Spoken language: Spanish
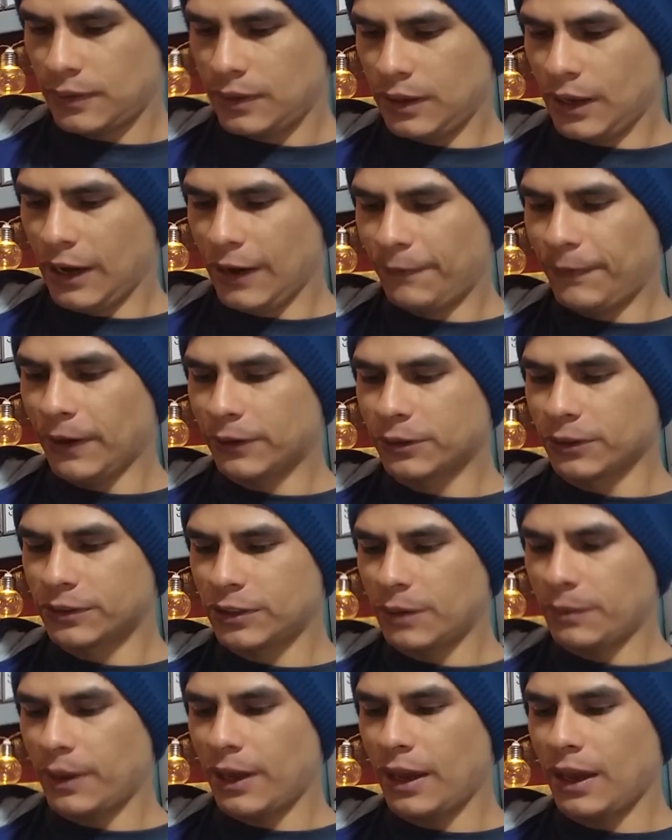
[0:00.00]
Y el efecto
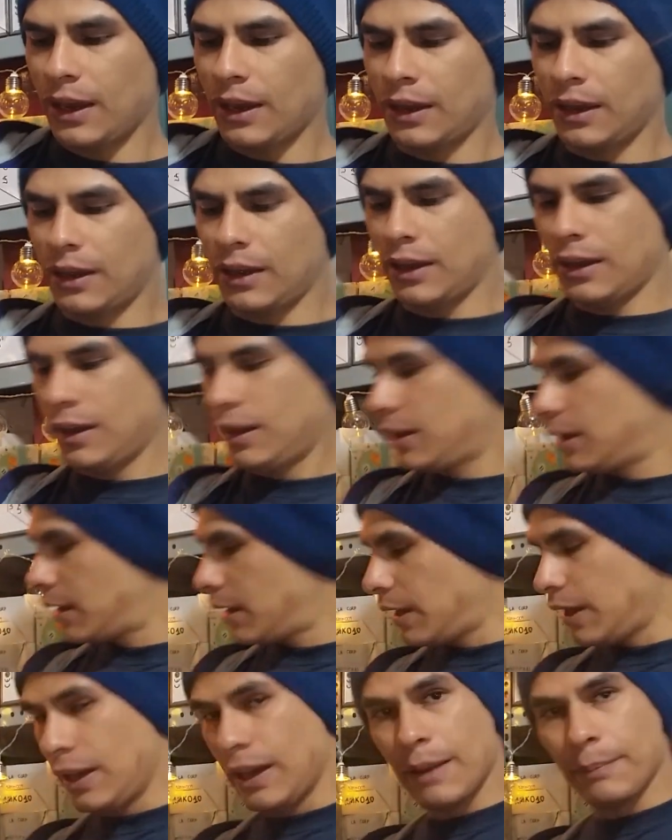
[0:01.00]
se ve
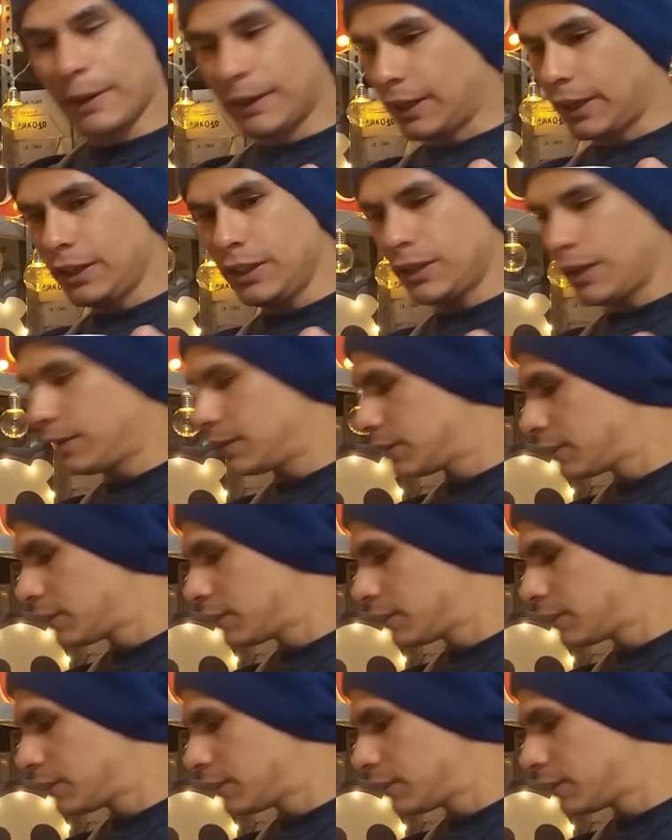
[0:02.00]
en la pantallita.